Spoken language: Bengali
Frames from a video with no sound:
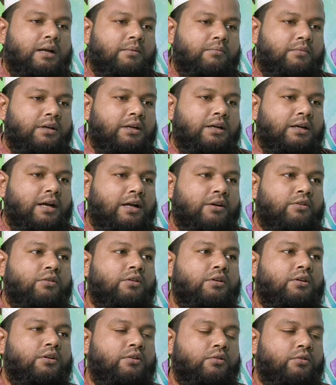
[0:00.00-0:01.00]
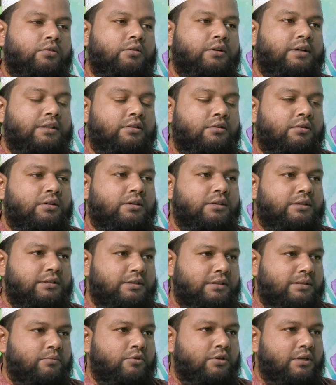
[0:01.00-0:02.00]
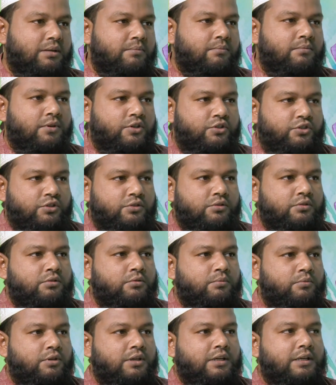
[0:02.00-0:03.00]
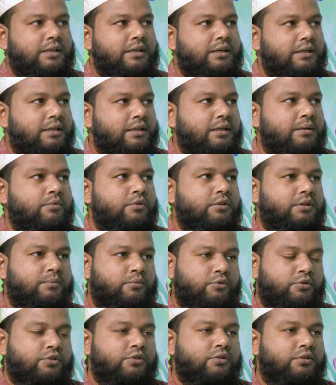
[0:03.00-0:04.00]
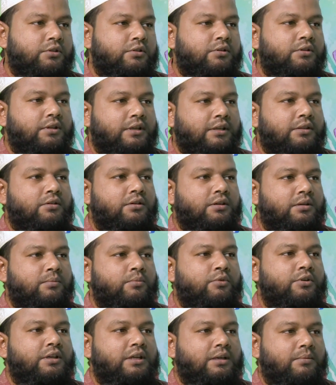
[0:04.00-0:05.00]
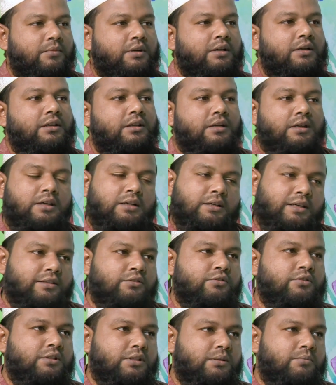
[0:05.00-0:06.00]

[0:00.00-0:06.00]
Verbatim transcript: আমরা আরো অন্যান্য এই ধরনের যেটা বললাম মানুষের জন্য উপকারী এবং কি প্রয়োজনীয় এই ধরনের বই নিয়ে আমরা কাজ করে